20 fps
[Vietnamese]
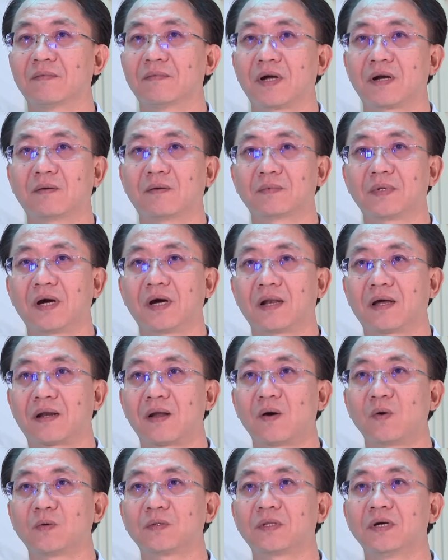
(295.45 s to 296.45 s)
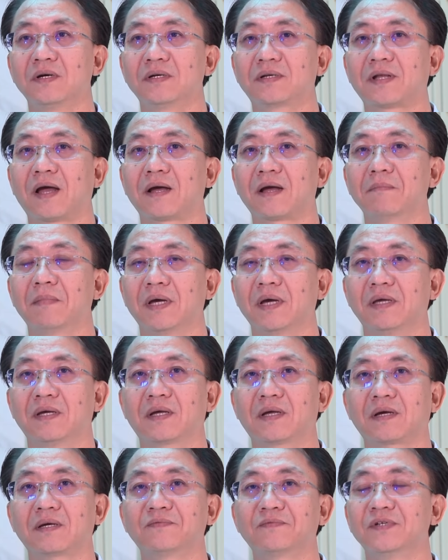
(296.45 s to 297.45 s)
và đồng thời là đầu tư trang bị
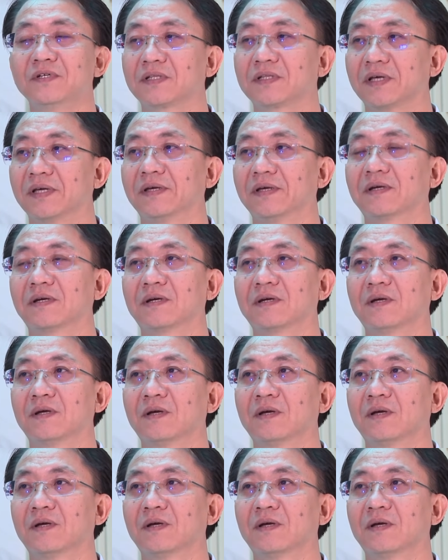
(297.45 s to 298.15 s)
các cái phương tiện